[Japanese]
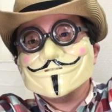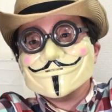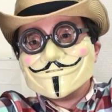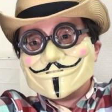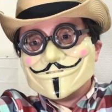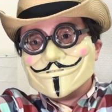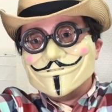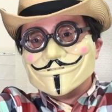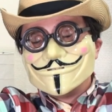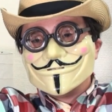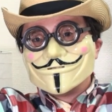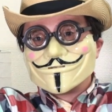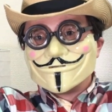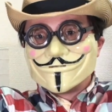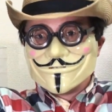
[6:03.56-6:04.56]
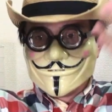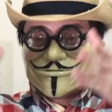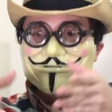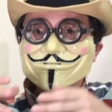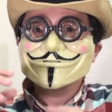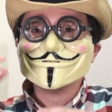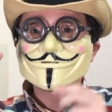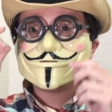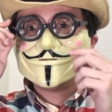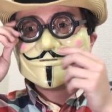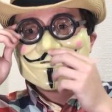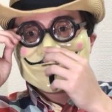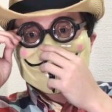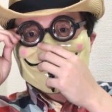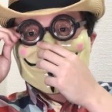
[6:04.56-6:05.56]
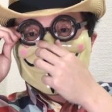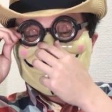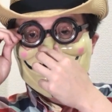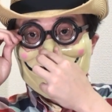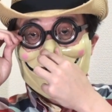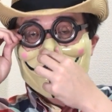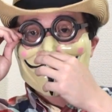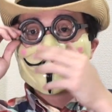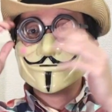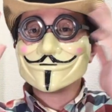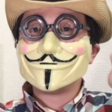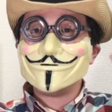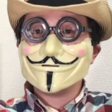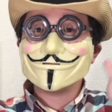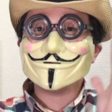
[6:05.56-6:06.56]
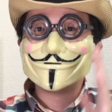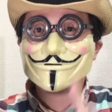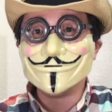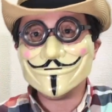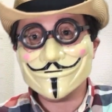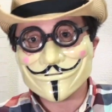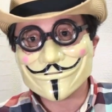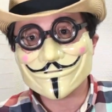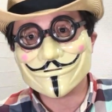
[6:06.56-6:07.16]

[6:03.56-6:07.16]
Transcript: げるシーンがあるんですけどね。そういうところでそういう看板があっ